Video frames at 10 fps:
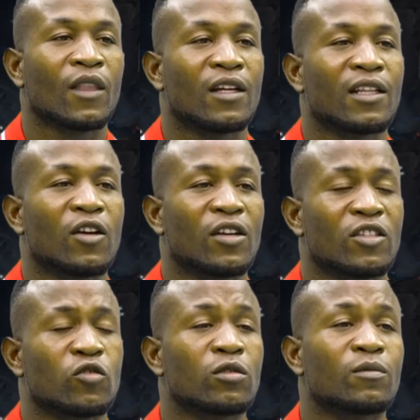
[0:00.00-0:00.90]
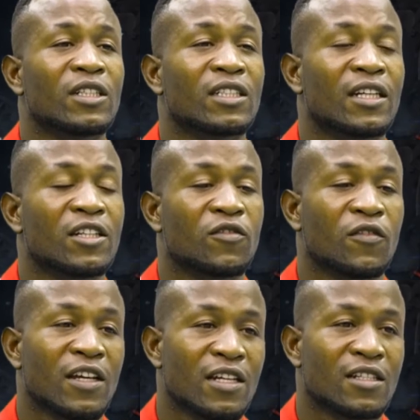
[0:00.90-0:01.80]
Então, nas últimas três
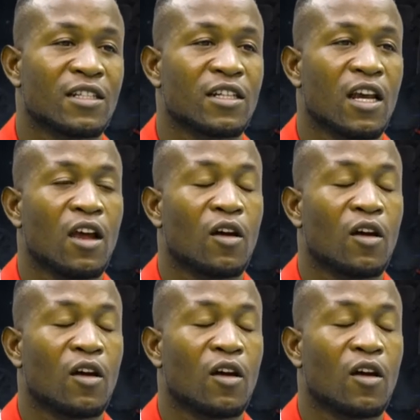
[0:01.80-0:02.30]
vezes,